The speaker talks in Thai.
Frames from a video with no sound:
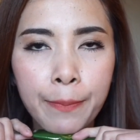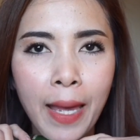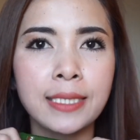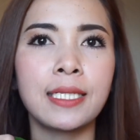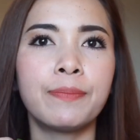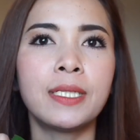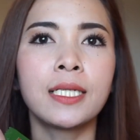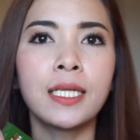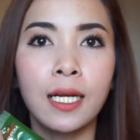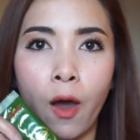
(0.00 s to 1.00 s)
80
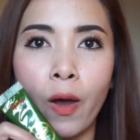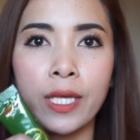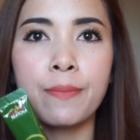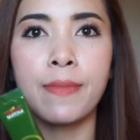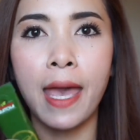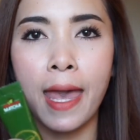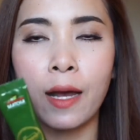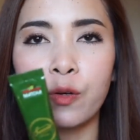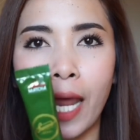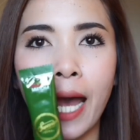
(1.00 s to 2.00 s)
100
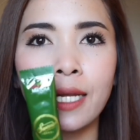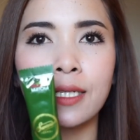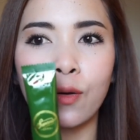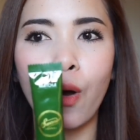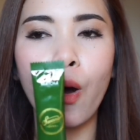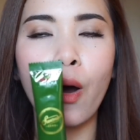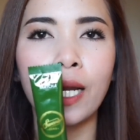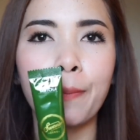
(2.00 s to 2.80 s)
ml นะแล้วก็